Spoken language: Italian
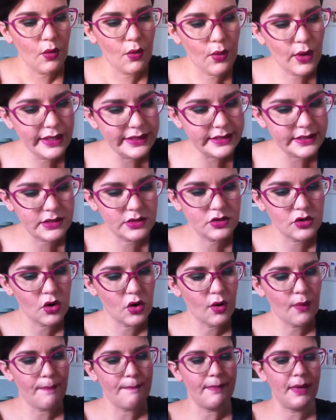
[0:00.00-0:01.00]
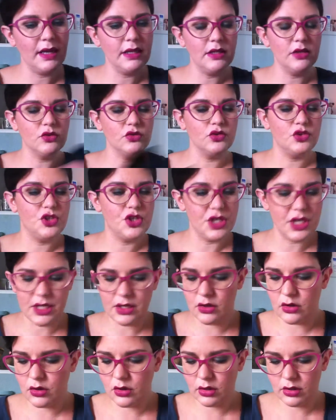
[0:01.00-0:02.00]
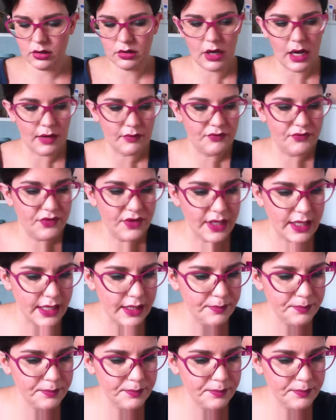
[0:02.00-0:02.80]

questo maglioncino a V